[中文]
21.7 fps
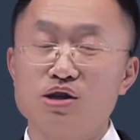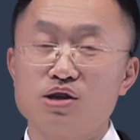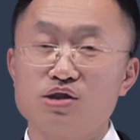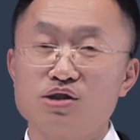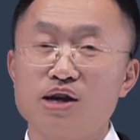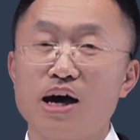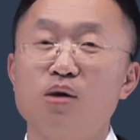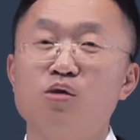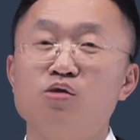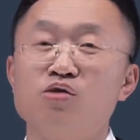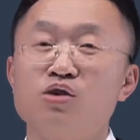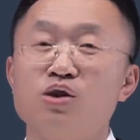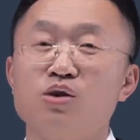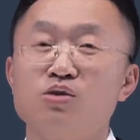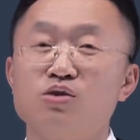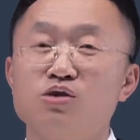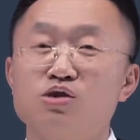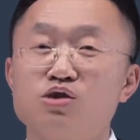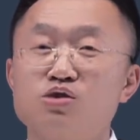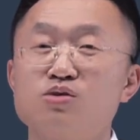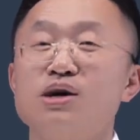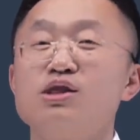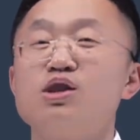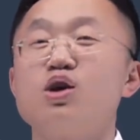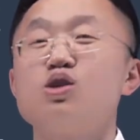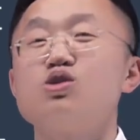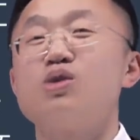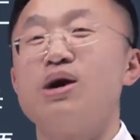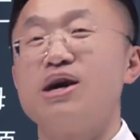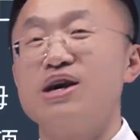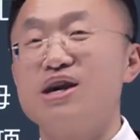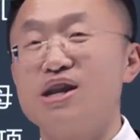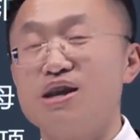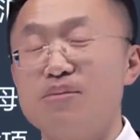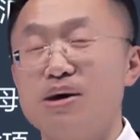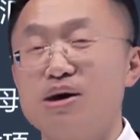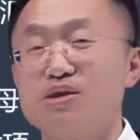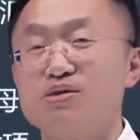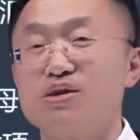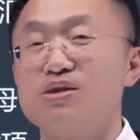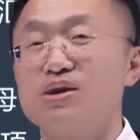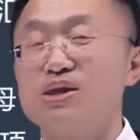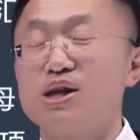个财务费用转到权益里
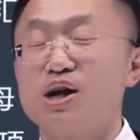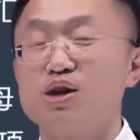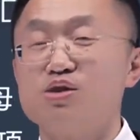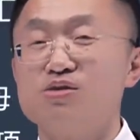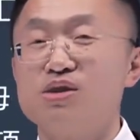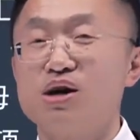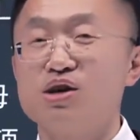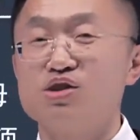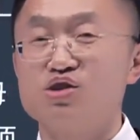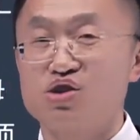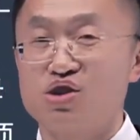面，转到哪儿去呢？